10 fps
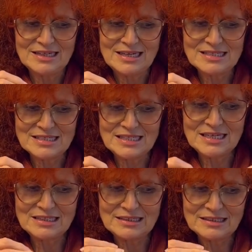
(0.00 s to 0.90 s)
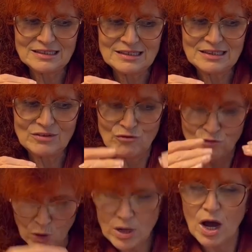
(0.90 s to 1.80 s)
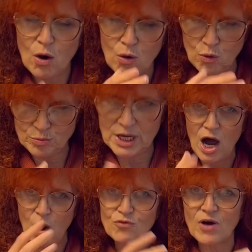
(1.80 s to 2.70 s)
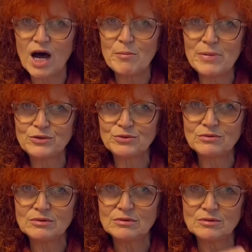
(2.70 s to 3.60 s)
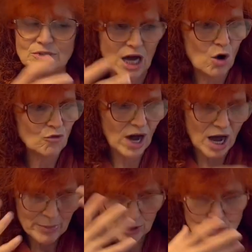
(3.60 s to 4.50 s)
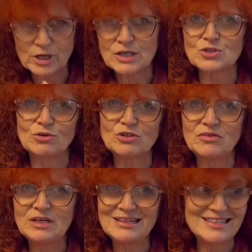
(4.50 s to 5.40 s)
es geht wohl um Aufarbeitung und die Aufarbeitung ist notwendig,